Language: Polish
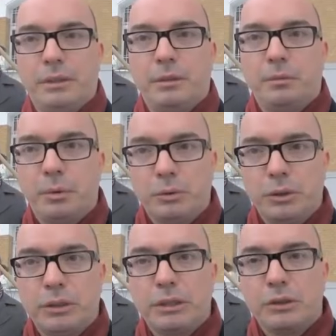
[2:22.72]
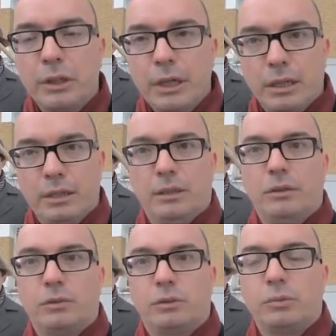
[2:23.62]
e, poczytać
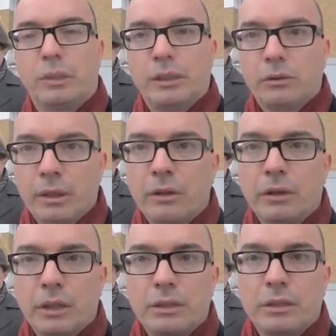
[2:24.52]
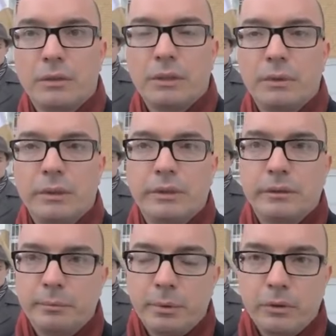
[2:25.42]
e, o zrzutach, które organizowały
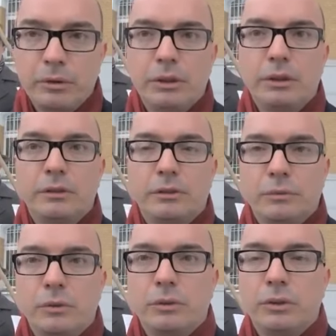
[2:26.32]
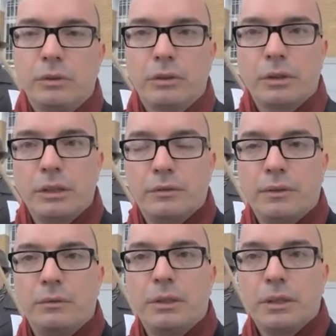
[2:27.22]
broni, żywności, które
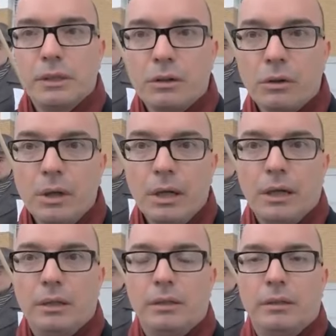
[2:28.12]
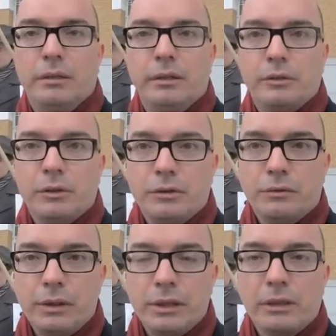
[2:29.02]
organizowały nie tylko e,
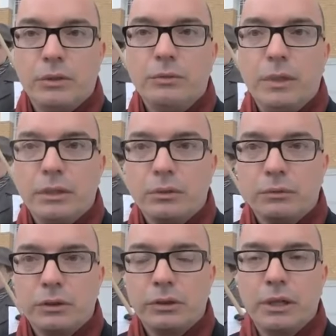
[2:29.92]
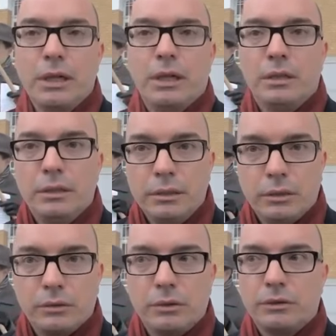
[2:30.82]
lotnictwo aliantów, ale również
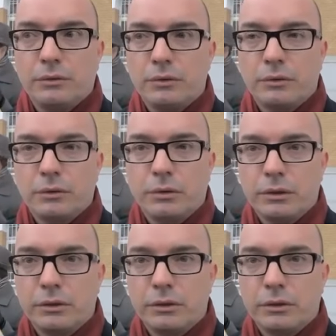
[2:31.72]
lotnictwo Związku